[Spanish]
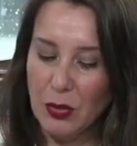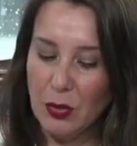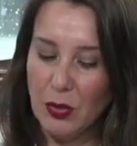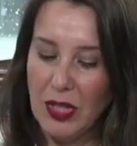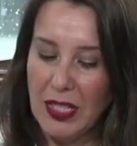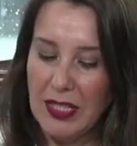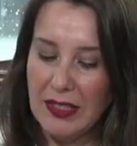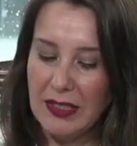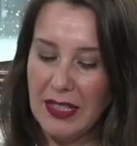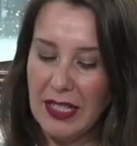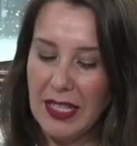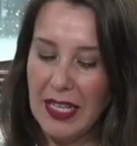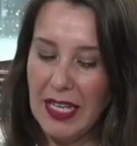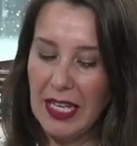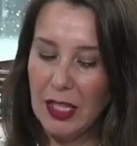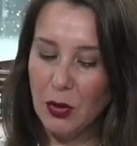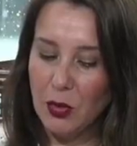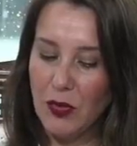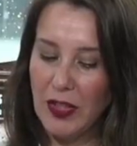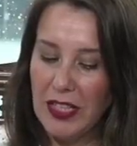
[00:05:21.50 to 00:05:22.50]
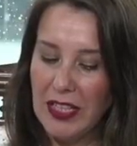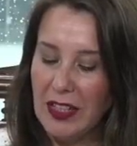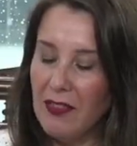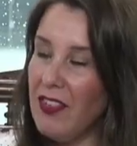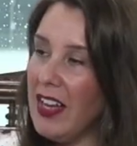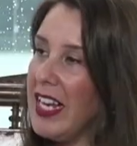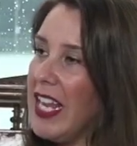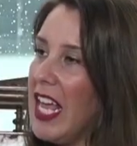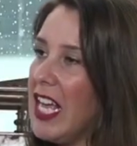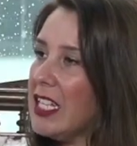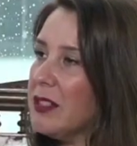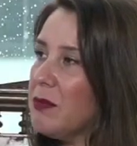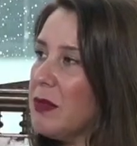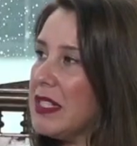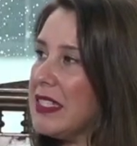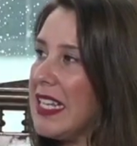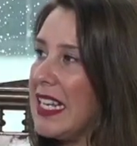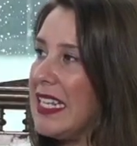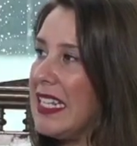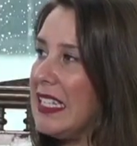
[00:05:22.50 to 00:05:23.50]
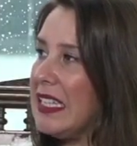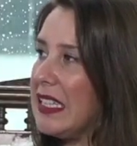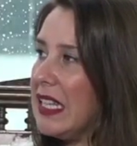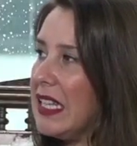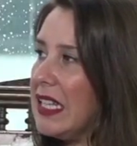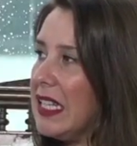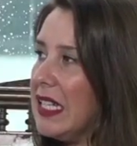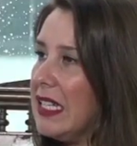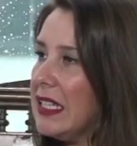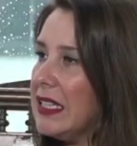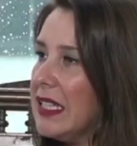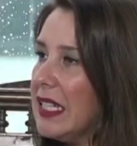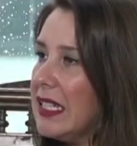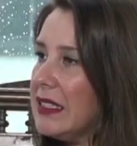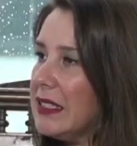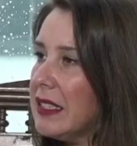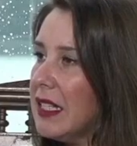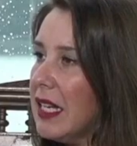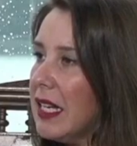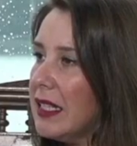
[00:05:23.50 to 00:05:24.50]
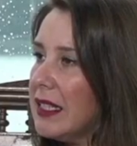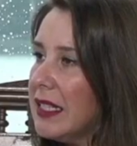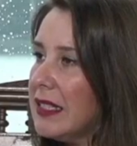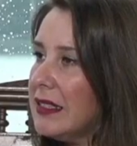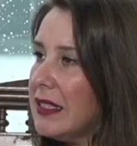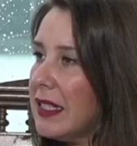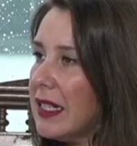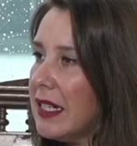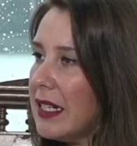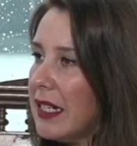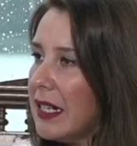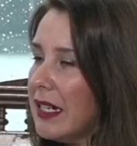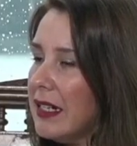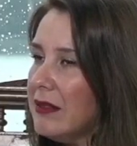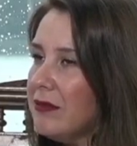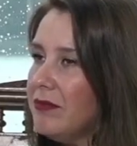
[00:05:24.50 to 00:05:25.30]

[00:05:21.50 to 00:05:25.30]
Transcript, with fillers: tú dices que tuviste varias, saliste de, de, esa, carrera